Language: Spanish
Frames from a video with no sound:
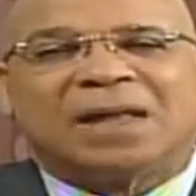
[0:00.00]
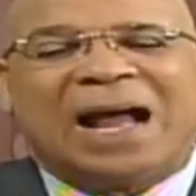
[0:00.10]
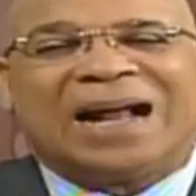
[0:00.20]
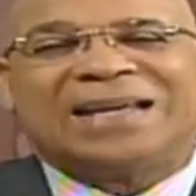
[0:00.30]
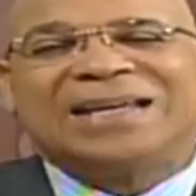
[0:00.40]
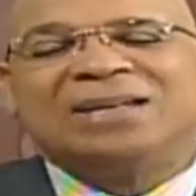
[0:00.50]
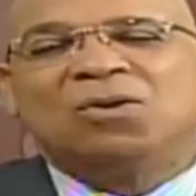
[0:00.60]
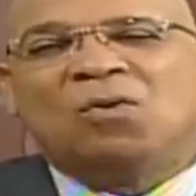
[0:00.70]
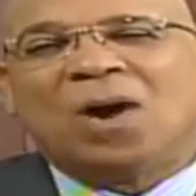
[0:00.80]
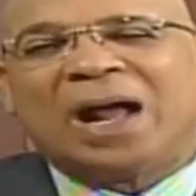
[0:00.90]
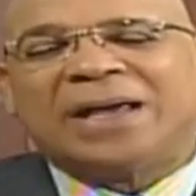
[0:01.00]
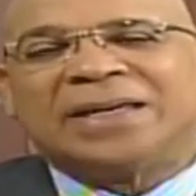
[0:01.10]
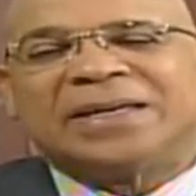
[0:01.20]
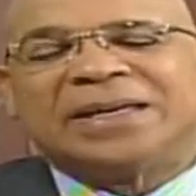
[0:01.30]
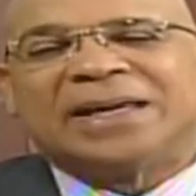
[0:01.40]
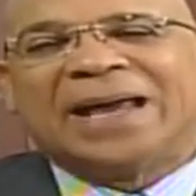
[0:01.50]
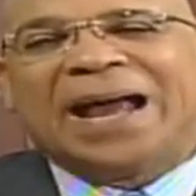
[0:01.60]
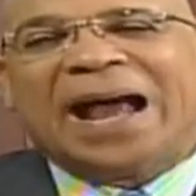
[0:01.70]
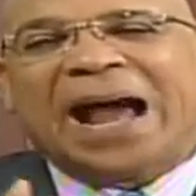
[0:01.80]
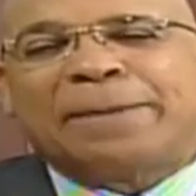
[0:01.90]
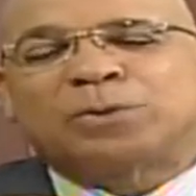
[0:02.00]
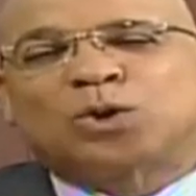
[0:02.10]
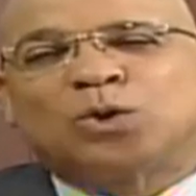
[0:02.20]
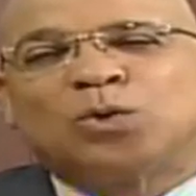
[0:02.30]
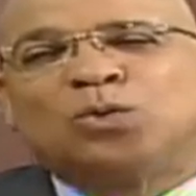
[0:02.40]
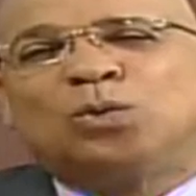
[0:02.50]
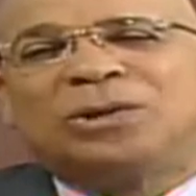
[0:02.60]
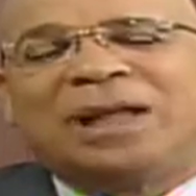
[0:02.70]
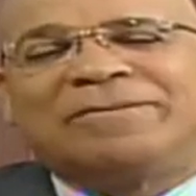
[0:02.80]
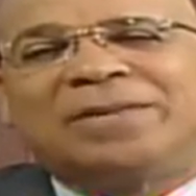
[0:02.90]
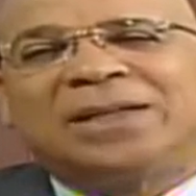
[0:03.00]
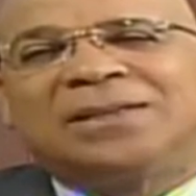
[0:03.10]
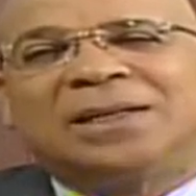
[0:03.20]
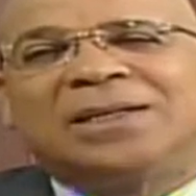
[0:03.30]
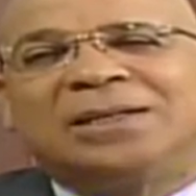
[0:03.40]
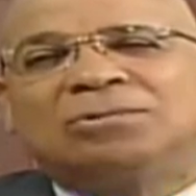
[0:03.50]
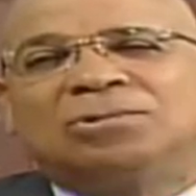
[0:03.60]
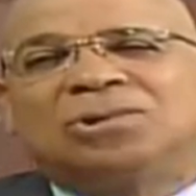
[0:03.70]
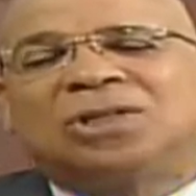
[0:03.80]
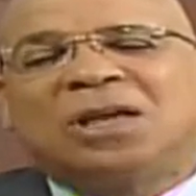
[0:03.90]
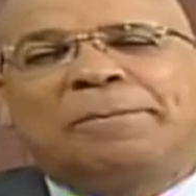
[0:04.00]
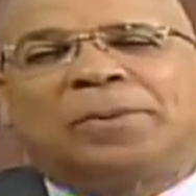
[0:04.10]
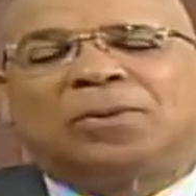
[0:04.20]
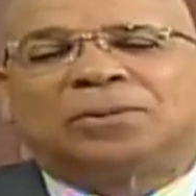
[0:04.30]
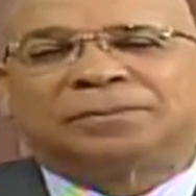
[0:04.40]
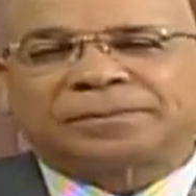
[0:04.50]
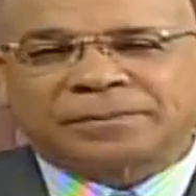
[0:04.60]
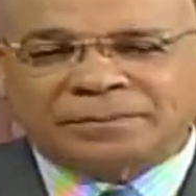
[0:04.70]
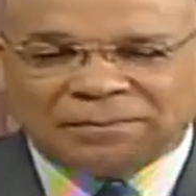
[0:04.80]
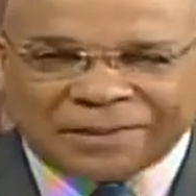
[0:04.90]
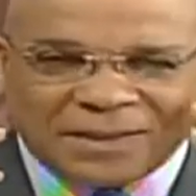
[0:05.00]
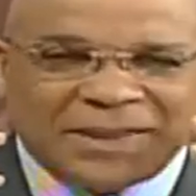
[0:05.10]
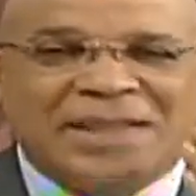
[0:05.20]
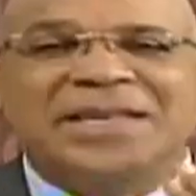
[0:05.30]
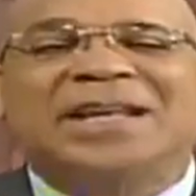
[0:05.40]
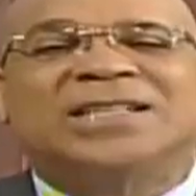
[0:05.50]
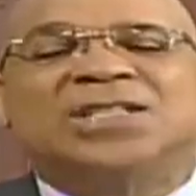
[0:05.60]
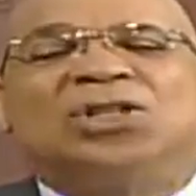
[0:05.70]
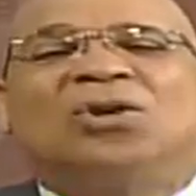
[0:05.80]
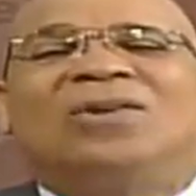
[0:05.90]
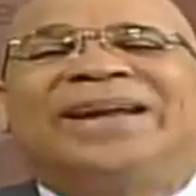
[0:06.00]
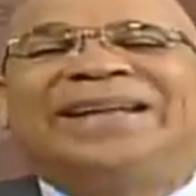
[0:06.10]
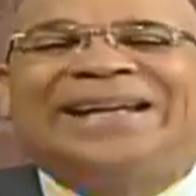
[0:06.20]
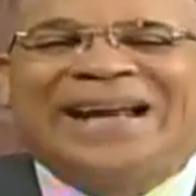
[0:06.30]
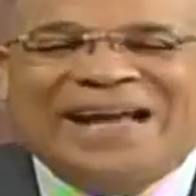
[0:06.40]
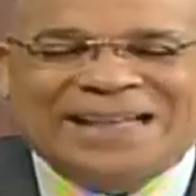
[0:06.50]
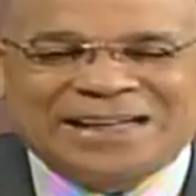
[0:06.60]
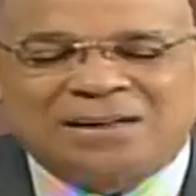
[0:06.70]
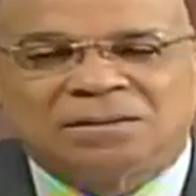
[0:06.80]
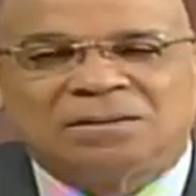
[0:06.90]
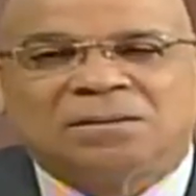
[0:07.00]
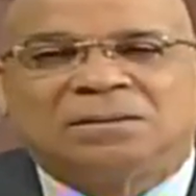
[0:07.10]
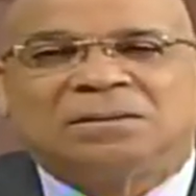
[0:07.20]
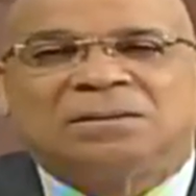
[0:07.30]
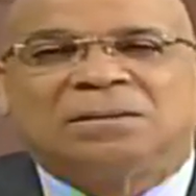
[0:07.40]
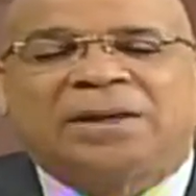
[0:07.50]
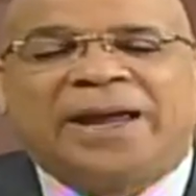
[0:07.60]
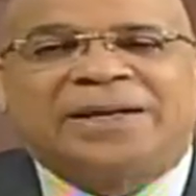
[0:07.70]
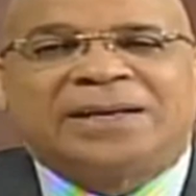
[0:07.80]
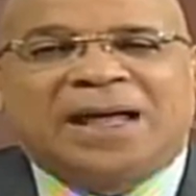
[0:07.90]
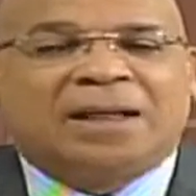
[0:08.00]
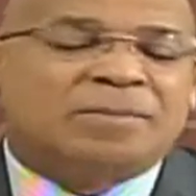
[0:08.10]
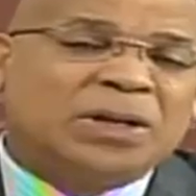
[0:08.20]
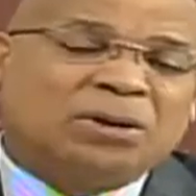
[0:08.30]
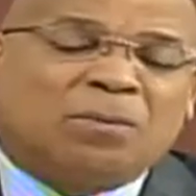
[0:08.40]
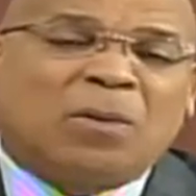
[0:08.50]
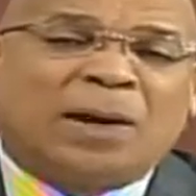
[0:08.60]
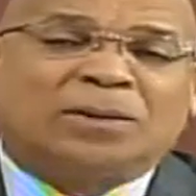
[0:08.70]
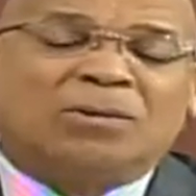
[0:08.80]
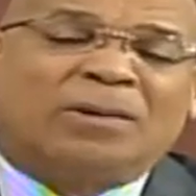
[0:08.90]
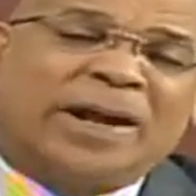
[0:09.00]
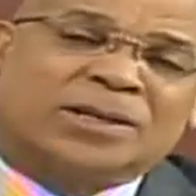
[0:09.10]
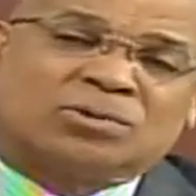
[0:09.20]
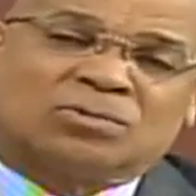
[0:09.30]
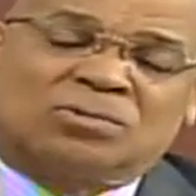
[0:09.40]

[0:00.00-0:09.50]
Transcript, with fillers: Aquí no hay absolutamente ningún tipo de dirección en nada. En nada. Miren cómo va el Congreso.